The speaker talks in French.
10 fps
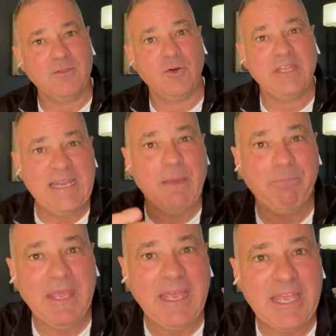On est la
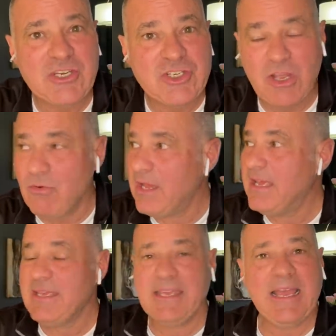pire région
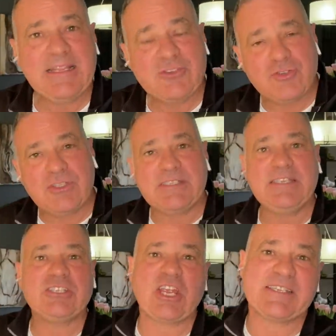quand tu
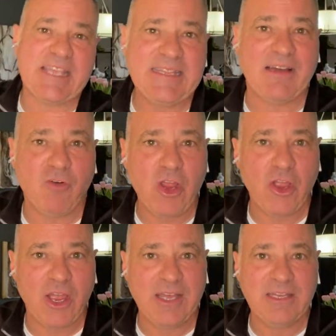dis j'essaie d'avoir
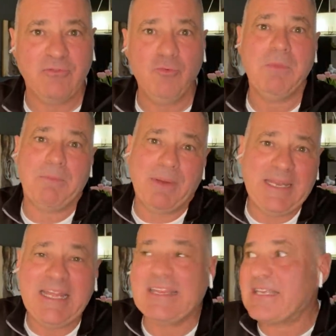un rendez-vous, ben
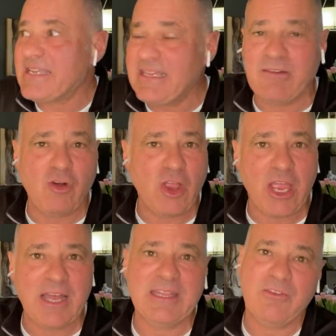pendant que tu essaies d'avoir un
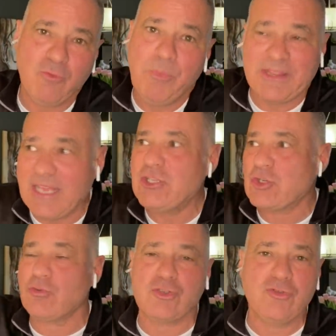rendez-vous, peut-être que tu
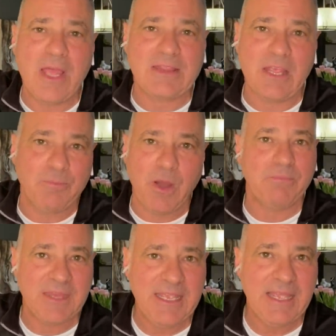continues à te
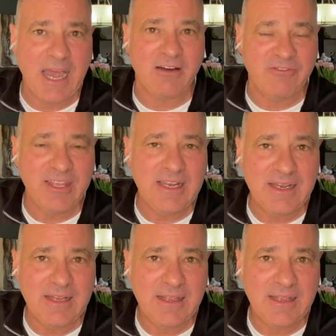promener en ville.